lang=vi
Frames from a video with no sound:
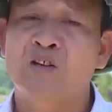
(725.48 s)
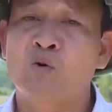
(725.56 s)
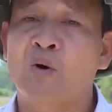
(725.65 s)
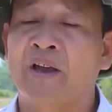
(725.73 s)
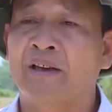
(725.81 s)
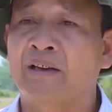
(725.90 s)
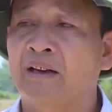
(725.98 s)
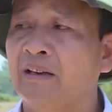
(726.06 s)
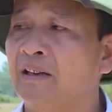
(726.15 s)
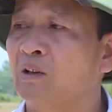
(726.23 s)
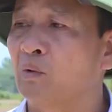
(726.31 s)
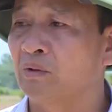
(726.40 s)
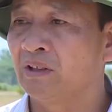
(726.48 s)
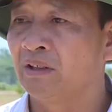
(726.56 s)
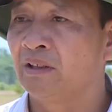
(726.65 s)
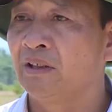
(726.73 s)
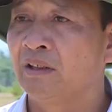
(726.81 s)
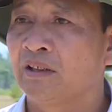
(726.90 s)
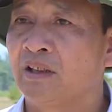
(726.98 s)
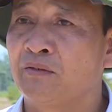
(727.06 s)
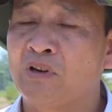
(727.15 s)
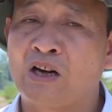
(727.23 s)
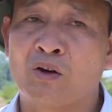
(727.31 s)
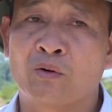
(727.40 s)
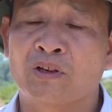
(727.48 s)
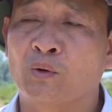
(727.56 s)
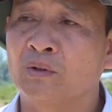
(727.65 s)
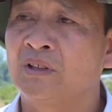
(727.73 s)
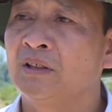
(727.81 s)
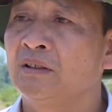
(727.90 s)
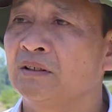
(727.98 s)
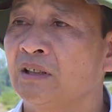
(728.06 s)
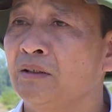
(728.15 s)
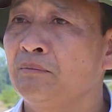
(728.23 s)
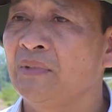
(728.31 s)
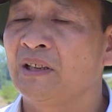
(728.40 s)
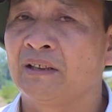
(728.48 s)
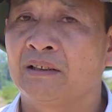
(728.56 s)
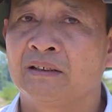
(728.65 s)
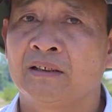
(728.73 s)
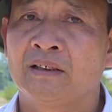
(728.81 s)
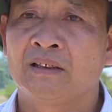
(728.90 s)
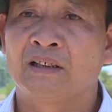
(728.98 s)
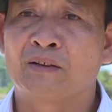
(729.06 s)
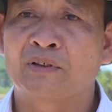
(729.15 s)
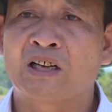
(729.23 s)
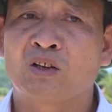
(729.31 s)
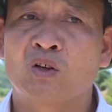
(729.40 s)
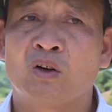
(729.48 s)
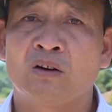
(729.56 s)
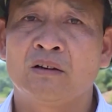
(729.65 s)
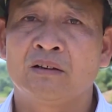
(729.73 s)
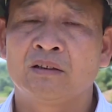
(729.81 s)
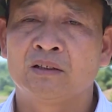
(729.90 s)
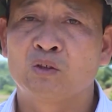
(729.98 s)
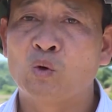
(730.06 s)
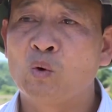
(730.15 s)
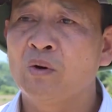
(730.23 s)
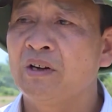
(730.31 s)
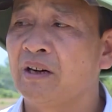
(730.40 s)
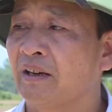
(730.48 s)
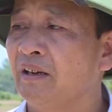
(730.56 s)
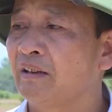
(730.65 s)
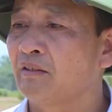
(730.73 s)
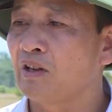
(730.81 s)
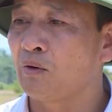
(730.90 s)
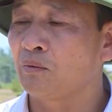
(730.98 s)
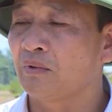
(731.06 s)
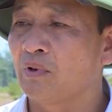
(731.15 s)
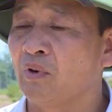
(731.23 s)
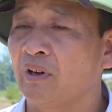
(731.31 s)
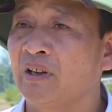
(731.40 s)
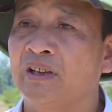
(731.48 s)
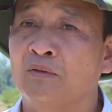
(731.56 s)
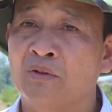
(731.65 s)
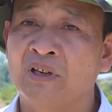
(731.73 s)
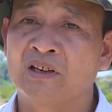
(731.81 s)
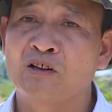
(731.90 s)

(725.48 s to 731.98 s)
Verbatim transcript: kêu gọi các nhà đầu tư để vào đầu tư sớm để làm sao đó thu hút được cái lực lao động của người địa phương.